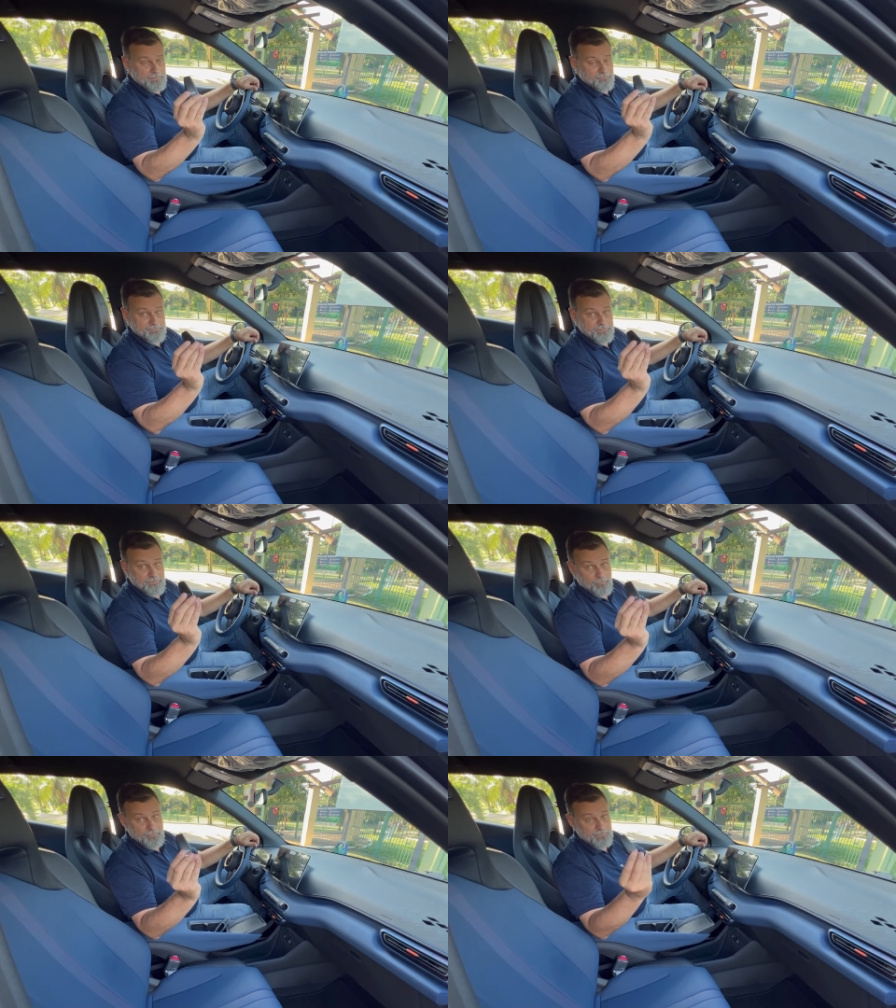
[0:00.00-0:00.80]
que você
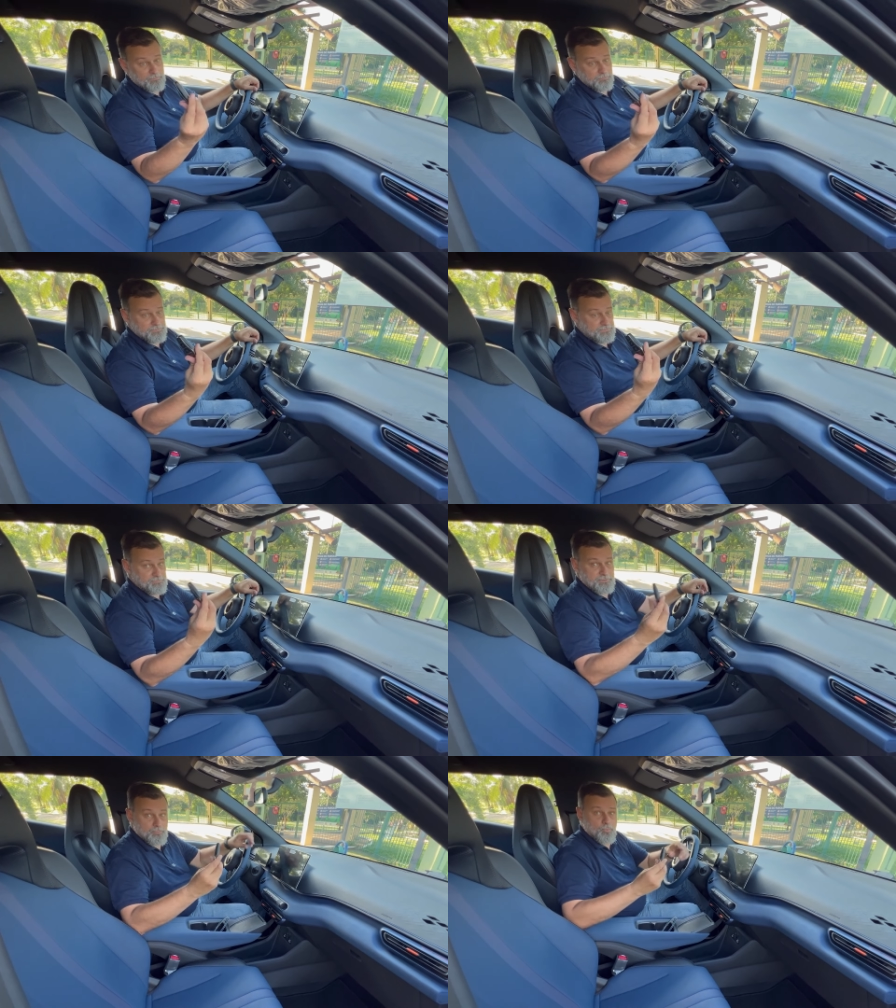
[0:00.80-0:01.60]
encontra
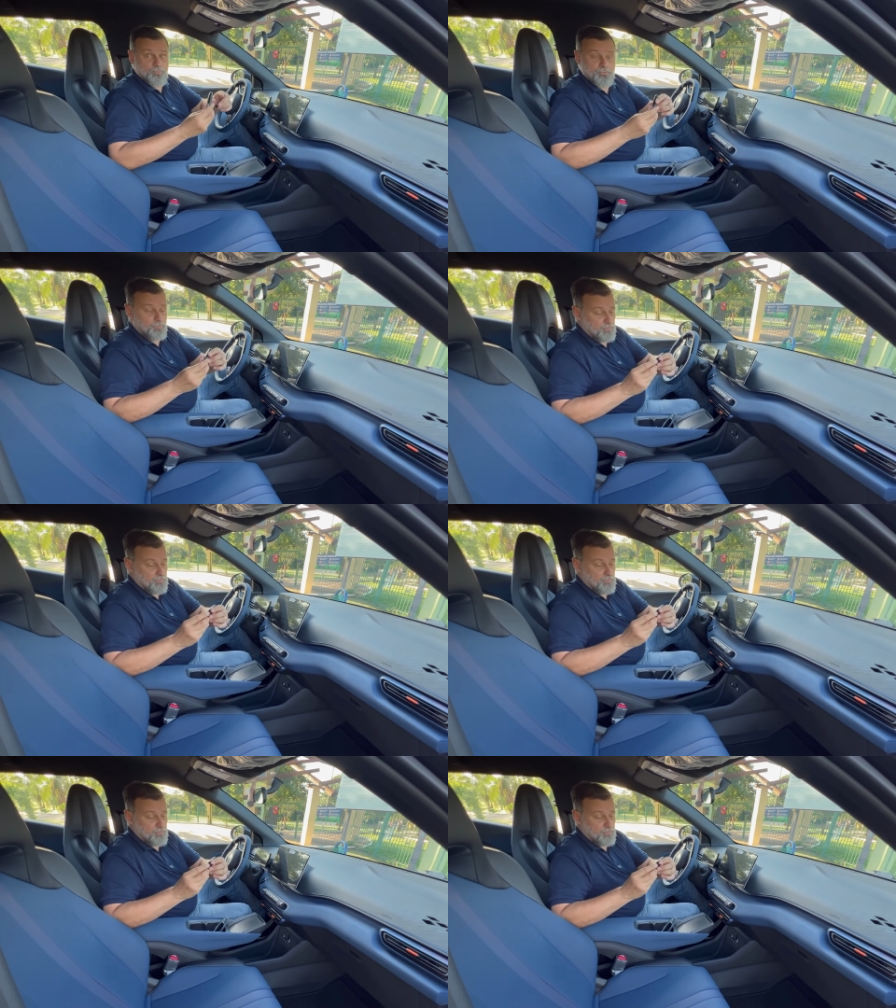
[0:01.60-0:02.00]
inclusive em outros